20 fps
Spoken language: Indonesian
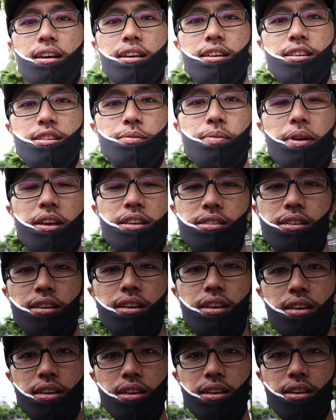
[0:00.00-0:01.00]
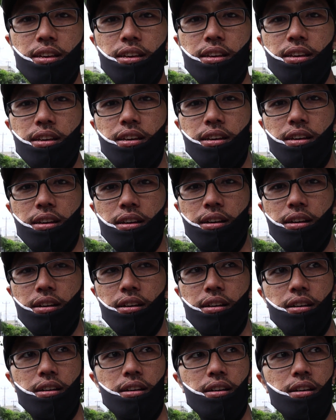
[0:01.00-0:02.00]
inspeksi.
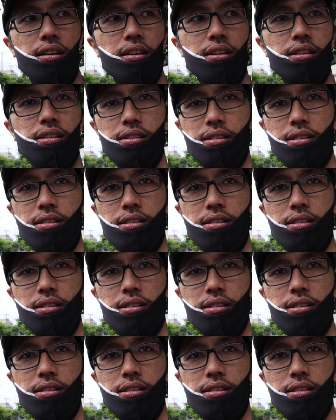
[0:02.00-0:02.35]
Uh,